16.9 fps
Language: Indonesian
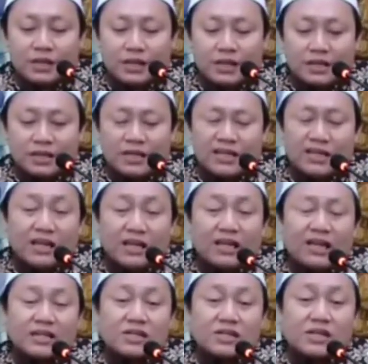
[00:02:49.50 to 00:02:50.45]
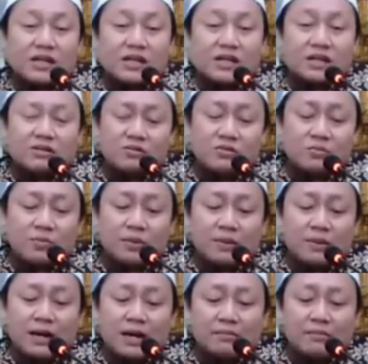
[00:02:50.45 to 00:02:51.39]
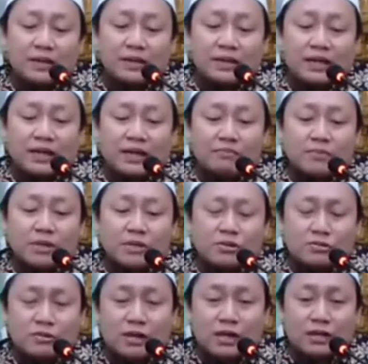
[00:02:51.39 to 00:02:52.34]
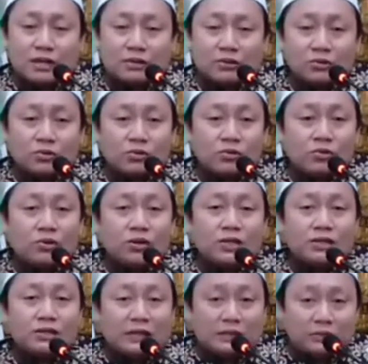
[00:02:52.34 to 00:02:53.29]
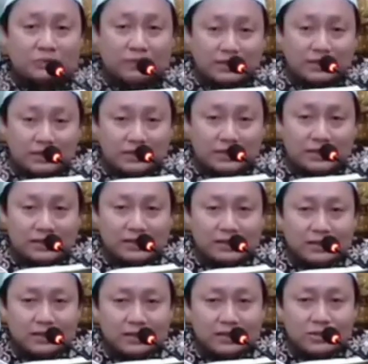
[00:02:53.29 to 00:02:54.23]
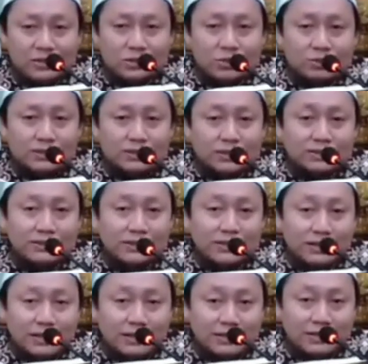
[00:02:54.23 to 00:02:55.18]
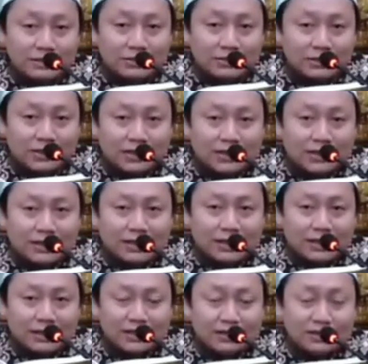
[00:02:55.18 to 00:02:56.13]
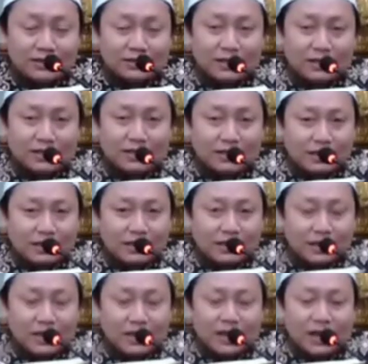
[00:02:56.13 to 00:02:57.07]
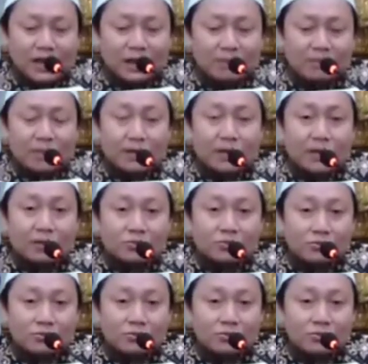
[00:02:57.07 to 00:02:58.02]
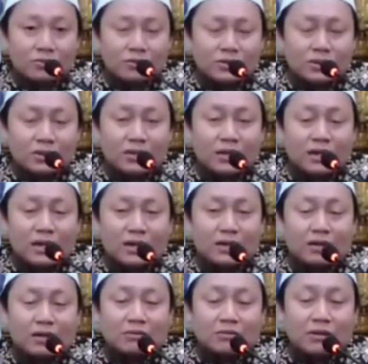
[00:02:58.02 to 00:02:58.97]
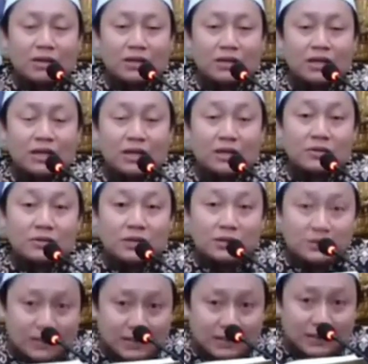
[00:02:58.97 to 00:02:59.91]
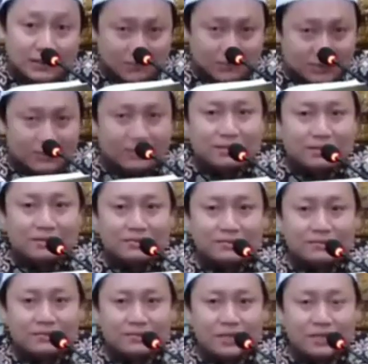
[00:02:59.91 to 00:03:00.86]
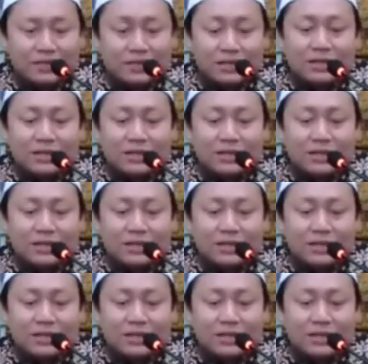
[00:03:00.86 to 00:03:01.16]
Jadi ringkasnya nih tuh pemahamannya berdoa nih itu tujuannya satu aja. Substansinya di situ nah, intisarinya berlindung dengan Allah dari setan itu aja. Jadi